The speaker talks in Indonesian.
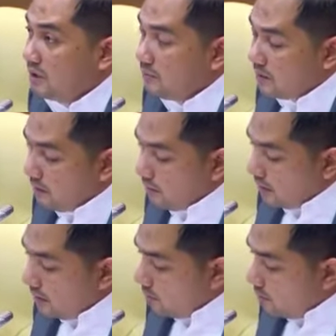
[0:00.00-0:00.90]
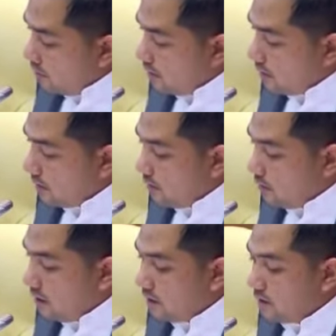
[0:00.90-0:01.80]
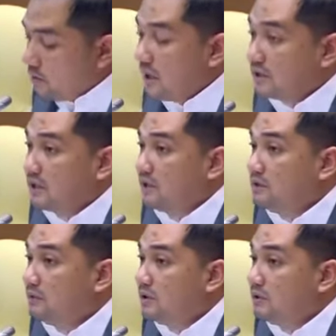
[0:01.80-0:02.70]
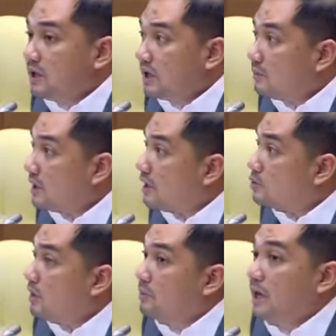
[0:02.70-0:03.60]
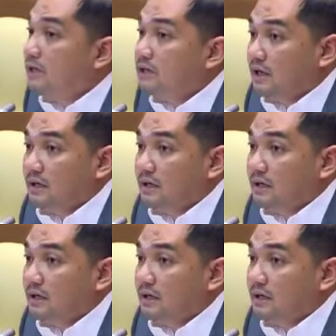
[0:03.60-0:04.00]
menyampaikan beberapa keluhan yaitu dasarnya sebetulnya karena mereka sudah baca.